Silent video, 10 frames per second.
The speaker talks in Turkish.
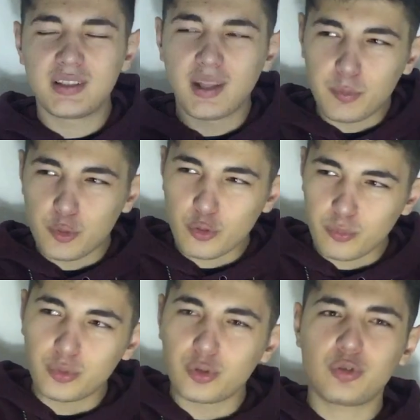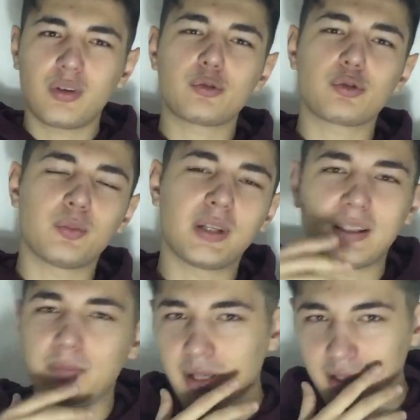bir depresyon bulutu var üstünde
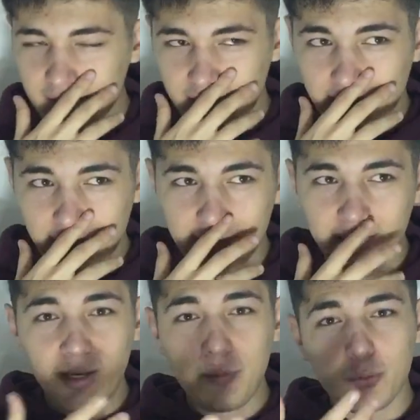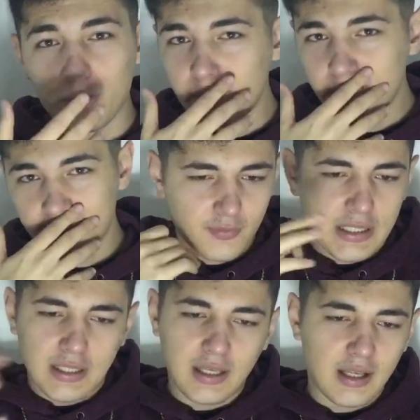gitmeyen. Yenemiyorum.
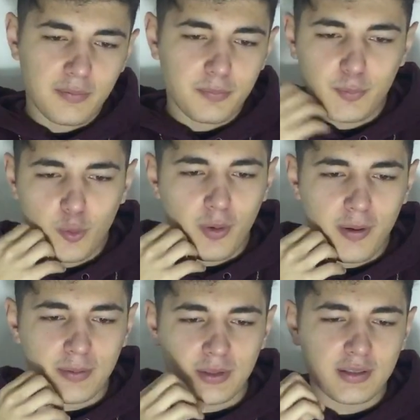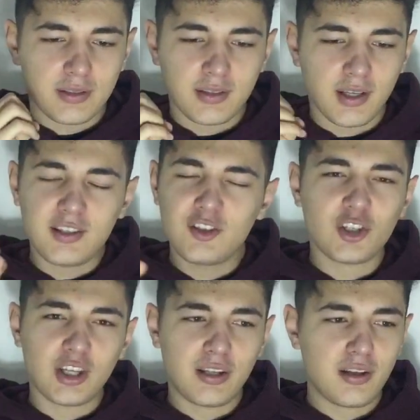Yani bilmiyorum abi. Yani
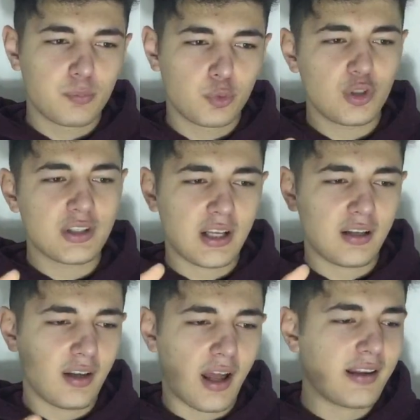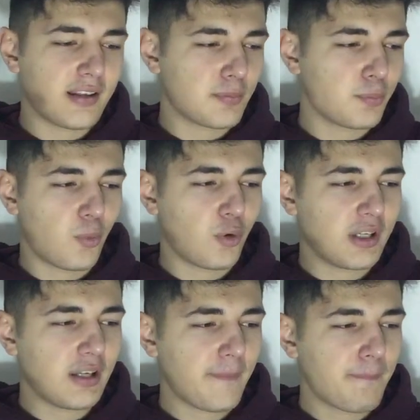inşallah bunu izleyen herkesin
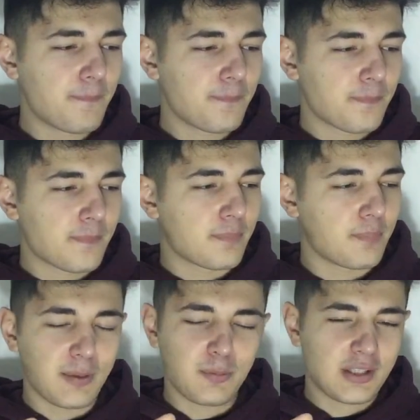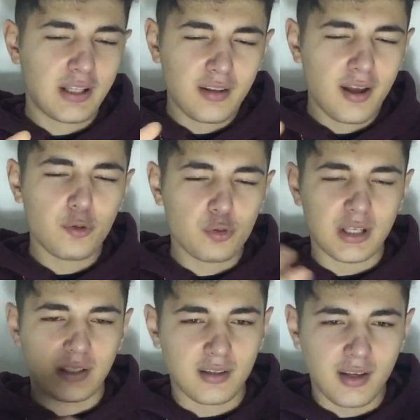morali benimkinden daha
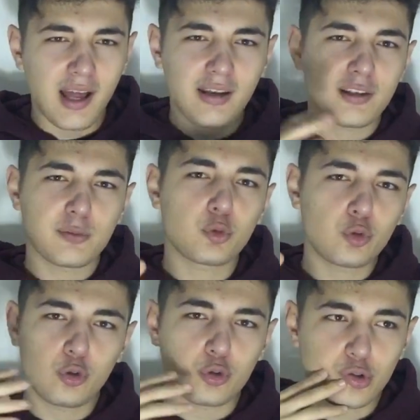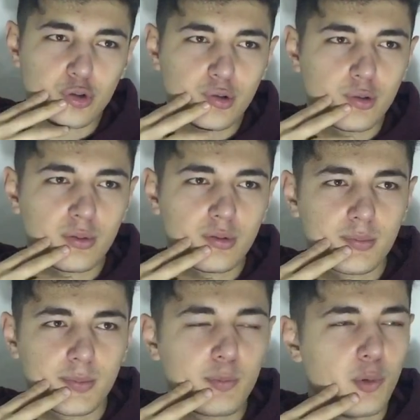yüksekleri. Herkes mutlu olsun.
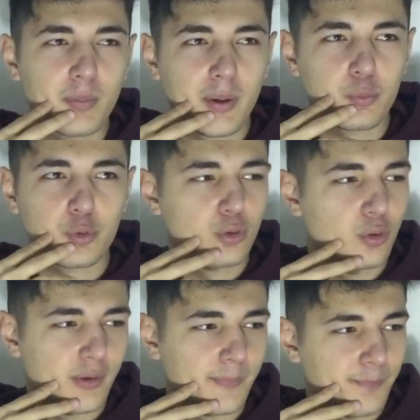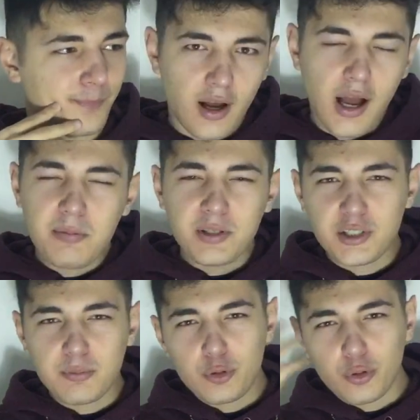Bilmiyorum ben mutsuz olayım. Abi
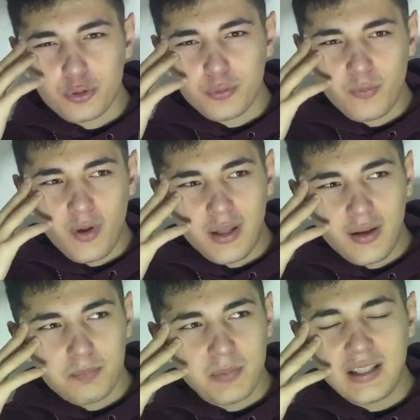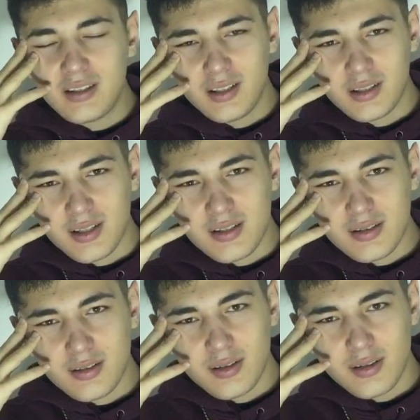içimi döktüm. Valla beni
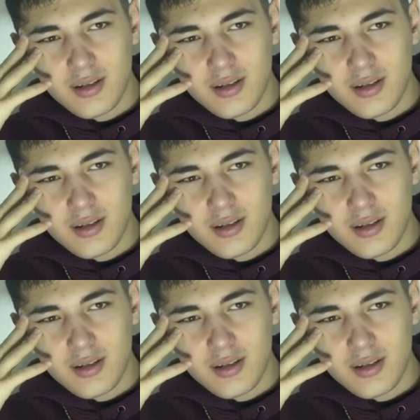dinlediniz.